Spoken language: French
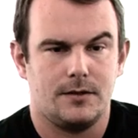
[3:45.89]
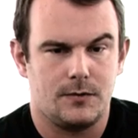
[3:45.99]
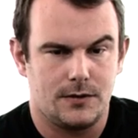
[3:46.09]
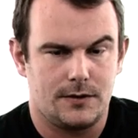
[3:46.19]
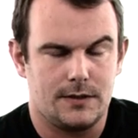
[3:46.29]

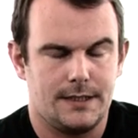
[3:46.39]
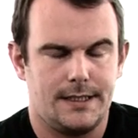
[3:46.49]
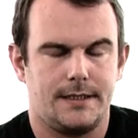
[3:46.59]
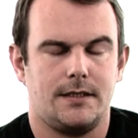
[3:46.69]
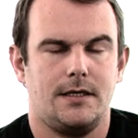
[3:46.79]
comme sur
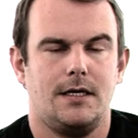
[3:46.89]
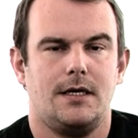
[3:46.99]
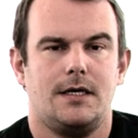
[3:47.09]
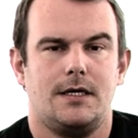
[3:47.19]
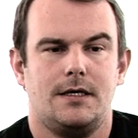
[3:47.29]
Conan,
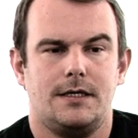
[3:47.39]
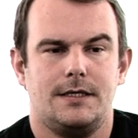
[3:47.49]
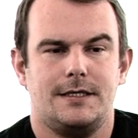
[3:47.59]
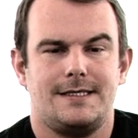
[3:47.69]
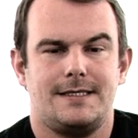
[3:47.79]
euh,